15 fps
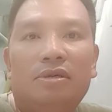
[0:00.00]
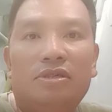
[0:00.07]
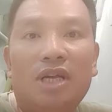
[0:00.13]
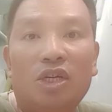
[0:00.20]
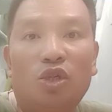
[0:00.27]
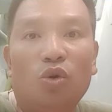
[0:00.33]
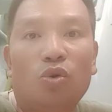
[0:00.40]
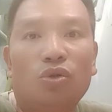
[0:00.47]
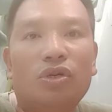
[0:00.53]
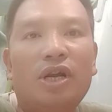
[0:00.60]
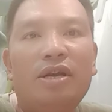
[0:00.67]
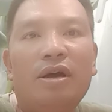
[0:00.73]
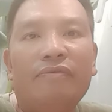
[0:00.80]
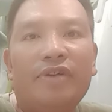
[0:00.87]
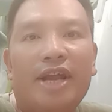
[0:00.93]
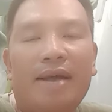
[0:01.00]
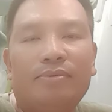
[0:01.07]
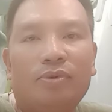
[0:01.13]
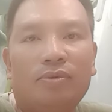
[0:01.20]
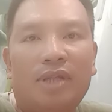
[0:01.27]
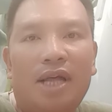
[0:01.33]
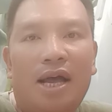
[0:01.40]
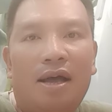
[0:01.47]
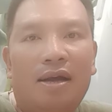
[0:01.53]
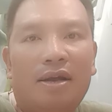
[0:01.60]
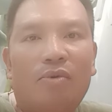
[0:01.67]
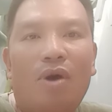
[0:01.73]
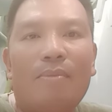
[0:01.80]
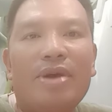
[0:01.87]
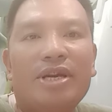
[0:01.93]
sự dân chủ cho đất nước Việt Nam chúng ta
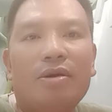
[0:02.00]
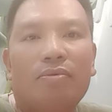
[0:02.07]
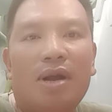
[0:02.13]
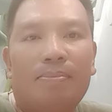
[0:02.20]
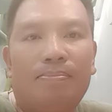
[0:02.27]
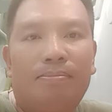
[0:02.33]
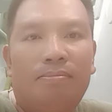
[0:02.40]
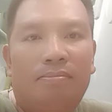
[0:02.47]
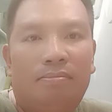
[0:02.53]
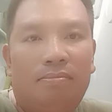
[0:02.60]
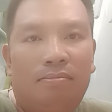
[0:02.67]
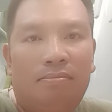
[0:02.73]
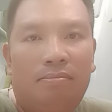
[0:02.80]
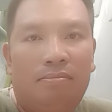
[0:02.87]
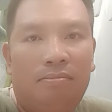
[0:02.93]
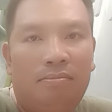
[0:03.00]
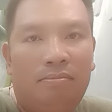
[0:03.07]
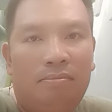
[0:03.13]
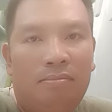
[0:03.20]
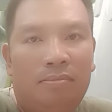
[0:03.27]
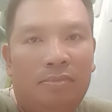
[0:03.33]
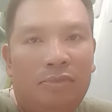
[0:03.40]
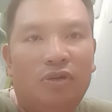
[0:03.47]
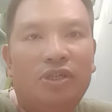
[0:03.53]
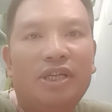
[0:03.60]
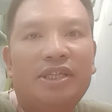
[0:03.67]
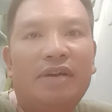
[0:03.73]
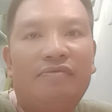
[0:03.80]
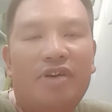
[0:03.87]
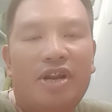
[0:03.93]
cho hòa bình độc lập cho
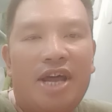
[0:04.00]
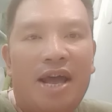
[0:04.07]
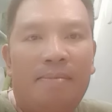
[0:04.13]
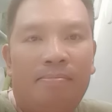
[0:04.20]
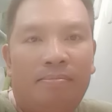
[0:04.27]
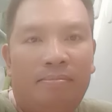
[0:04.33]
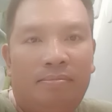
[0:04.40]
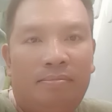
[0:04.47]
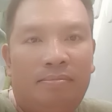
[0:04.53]
nhân dân Việt Nam